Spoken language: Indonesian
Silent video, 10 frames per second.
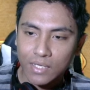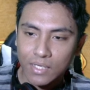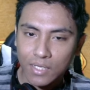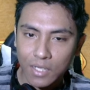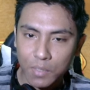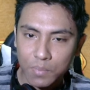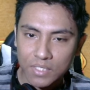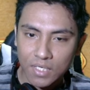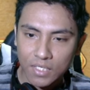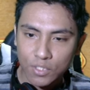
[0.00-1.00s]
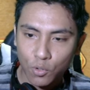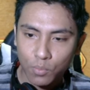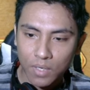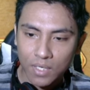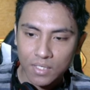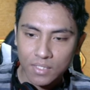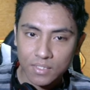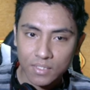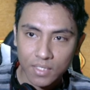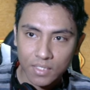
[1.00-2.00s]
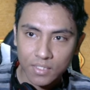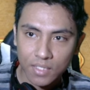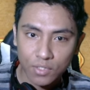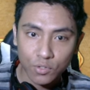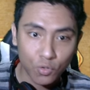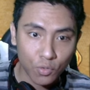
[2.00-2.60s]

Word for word: kita nggak bisa nyoba di stage yang cukup